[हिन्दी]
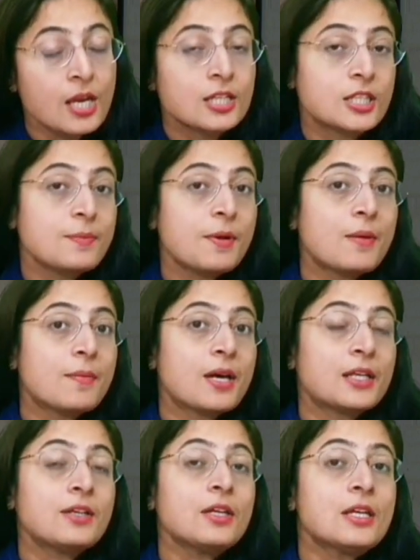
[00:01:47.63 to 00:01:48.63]
जब
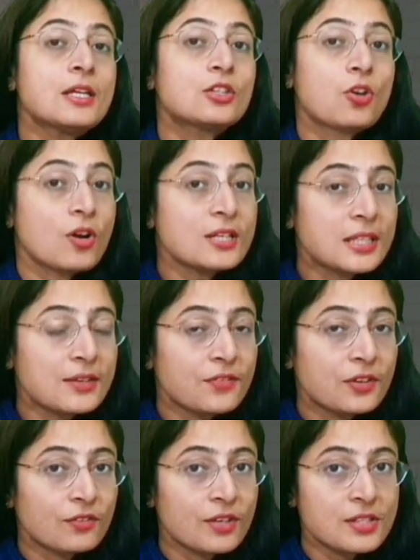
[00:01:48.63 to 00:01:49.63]
हमारे थॉट्स की
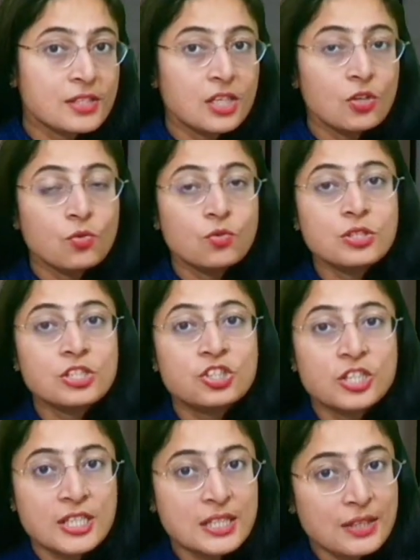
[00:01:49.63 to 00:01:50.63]
फ्रिक्वेंसी उस
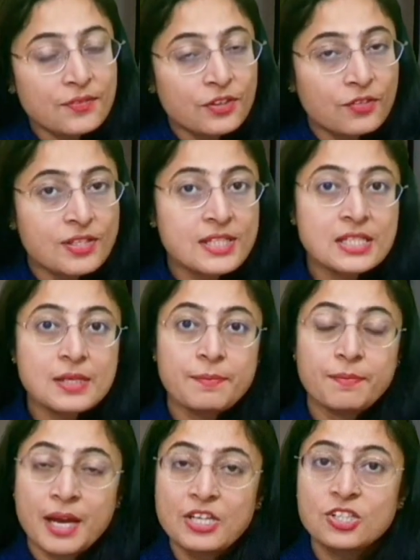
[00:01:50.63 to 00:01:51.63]
चीज़ की फ्रिक्वेंसी से
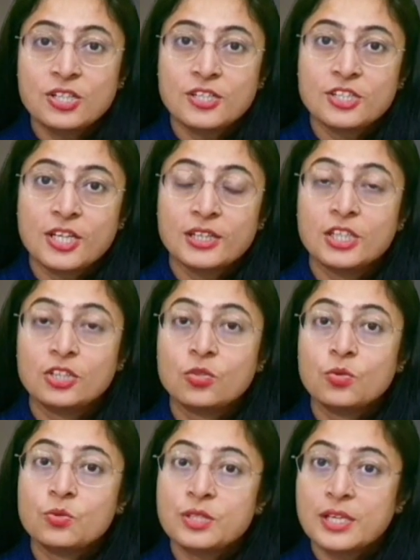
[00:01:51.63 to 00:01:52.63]
मैच कर जाती तो
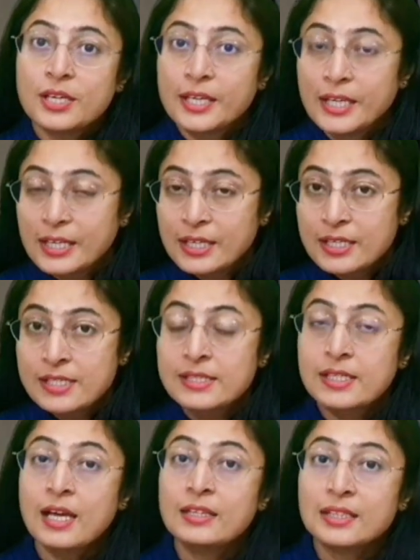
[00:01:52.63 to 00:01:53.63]
उसे लेकर
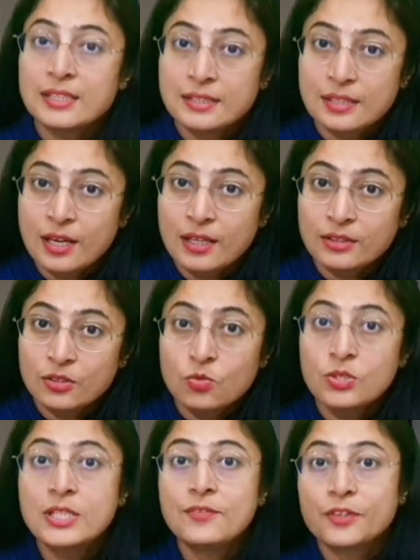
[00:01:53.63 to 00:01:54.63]
साथ ही साथ तो
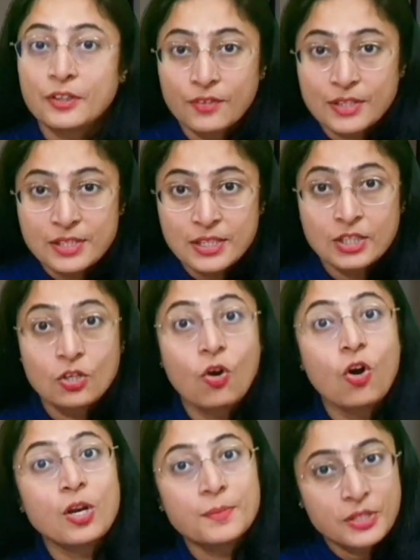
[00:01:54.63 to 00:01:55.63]
उसी फ्रिक्वेंसी की
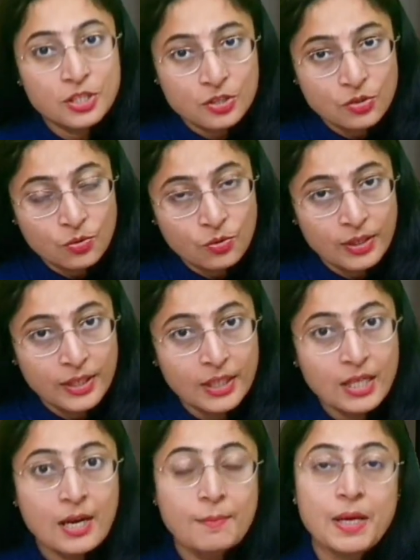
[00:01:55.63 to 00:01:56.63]
और भी चीज़ों को लेकर
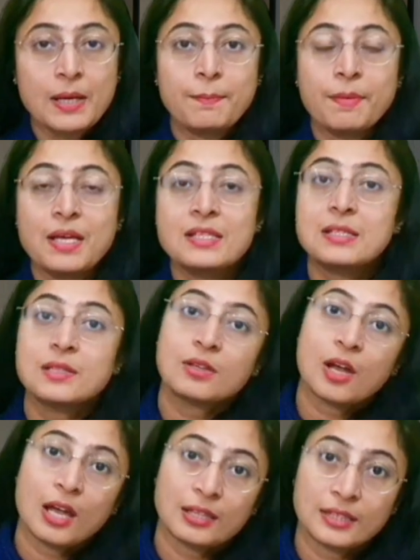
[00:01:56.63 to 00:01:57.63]
हमारे पास
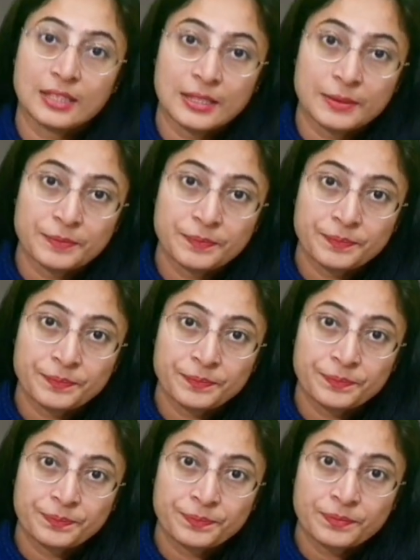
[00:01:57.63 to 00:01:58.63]
आती है
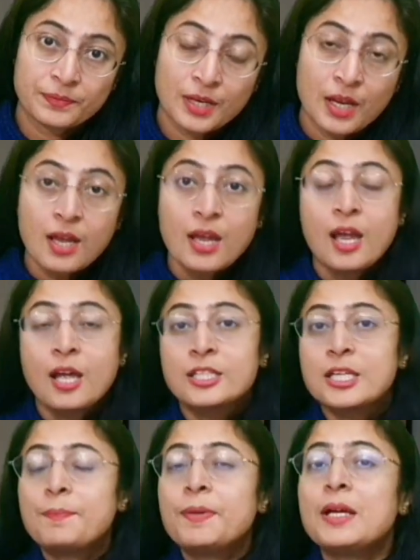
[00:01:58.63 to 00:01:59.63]

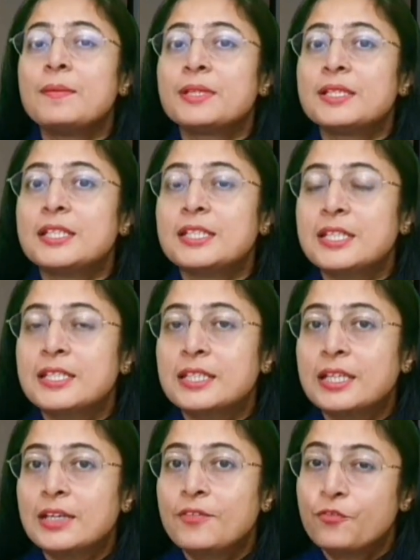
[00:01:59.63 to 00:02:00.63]
जब भी हम किसी चीज़
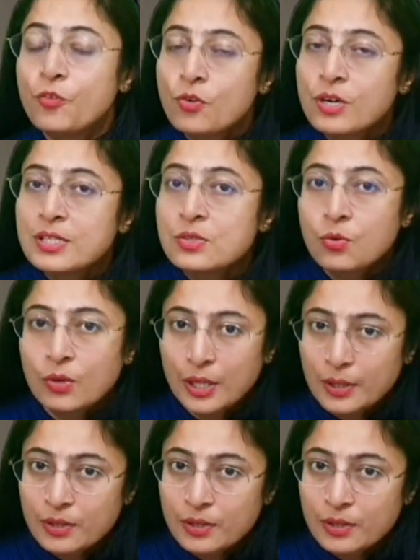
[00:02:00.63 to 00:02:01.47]
के लिए फोकस होकर